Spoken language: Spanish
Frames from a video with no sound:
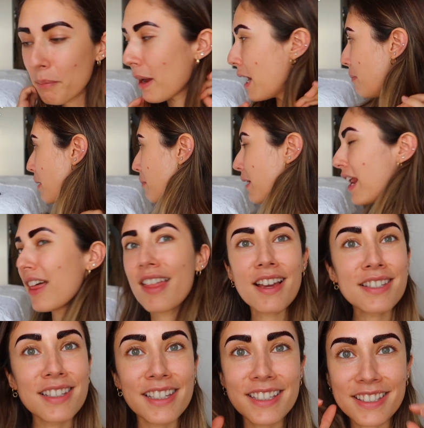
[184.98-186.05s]
Vale,
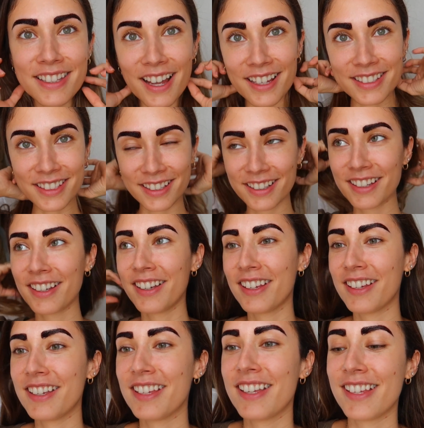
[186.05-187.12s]
¿preparadas? ¿Listas?
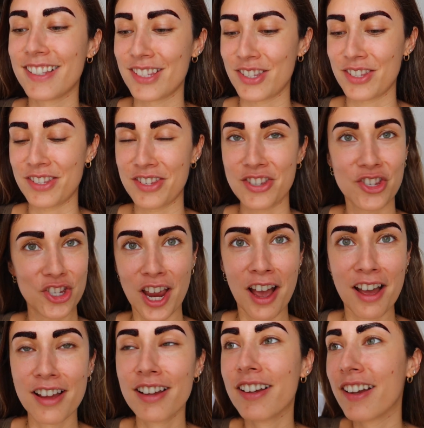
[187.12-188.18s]
Ya.